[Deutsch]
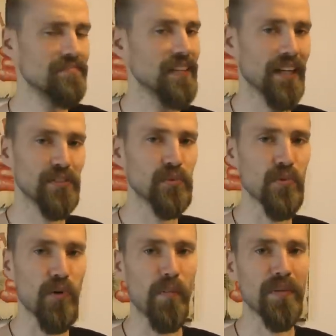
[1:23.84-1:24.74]
ja,
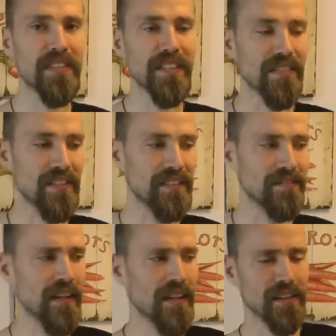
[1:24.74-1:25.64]
zu kompliziert
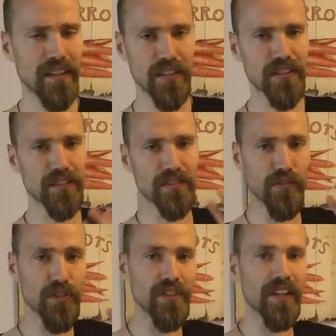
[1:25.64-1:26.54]
gewesen, das
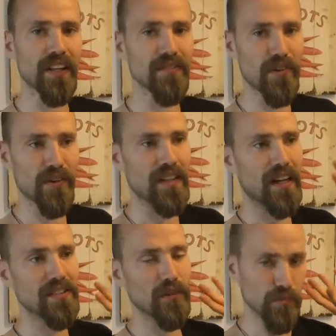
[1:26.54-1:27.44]
zwischendrin wirklich
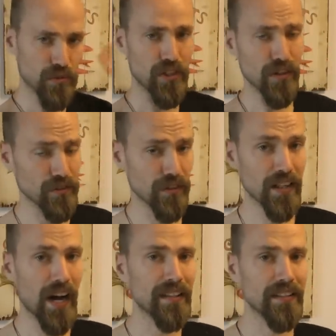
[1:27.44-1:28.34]
alles umzustellen auf eine neue
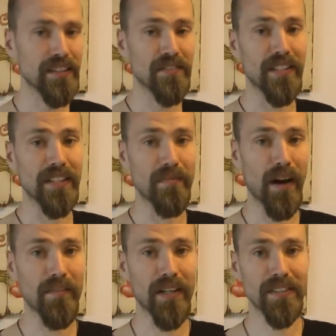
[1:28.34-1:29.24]
Karte. Deswegen
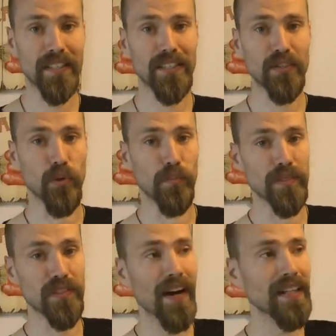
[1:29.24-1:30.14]
machen wir das jetzt
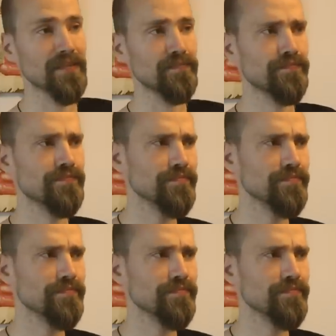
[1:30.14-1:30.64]
zum zweiten.